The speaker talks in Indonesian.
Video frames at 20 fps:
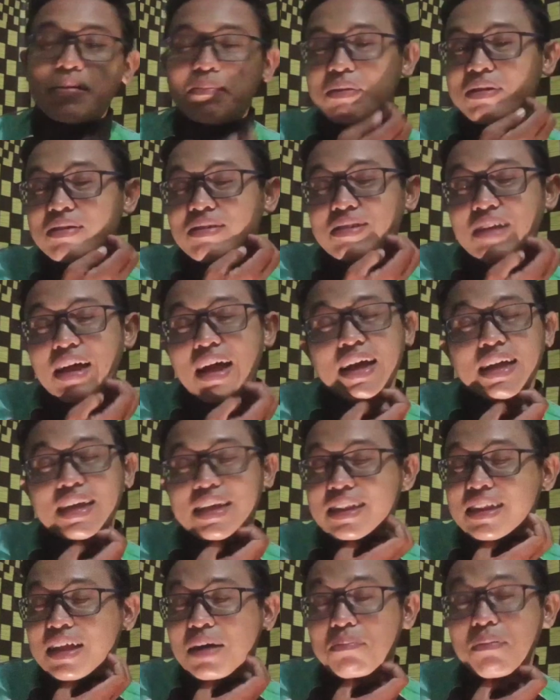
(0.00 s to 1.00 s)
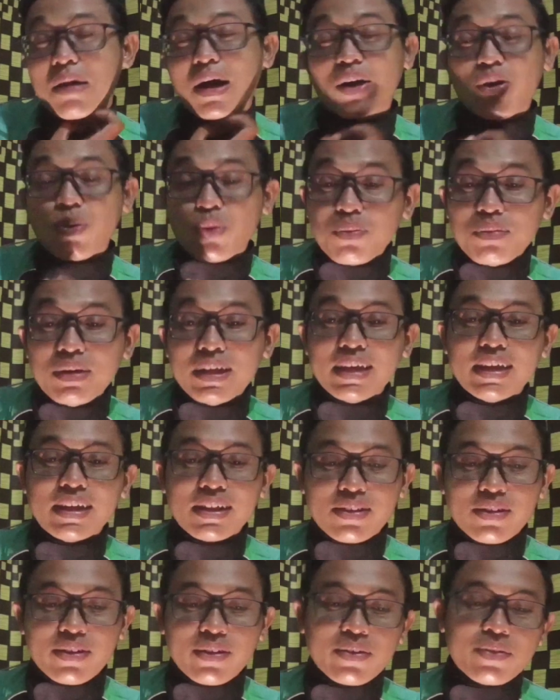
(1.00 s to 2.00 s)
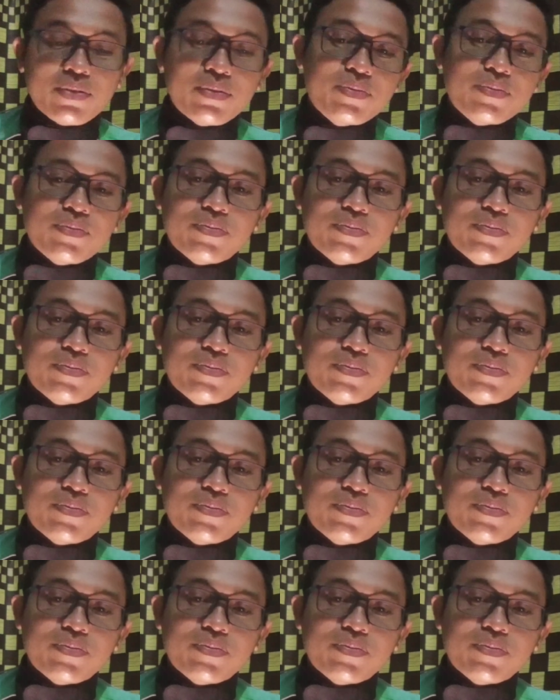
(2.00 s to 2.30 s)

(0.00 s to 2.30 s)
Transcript: bisa kita maklumi gitu loh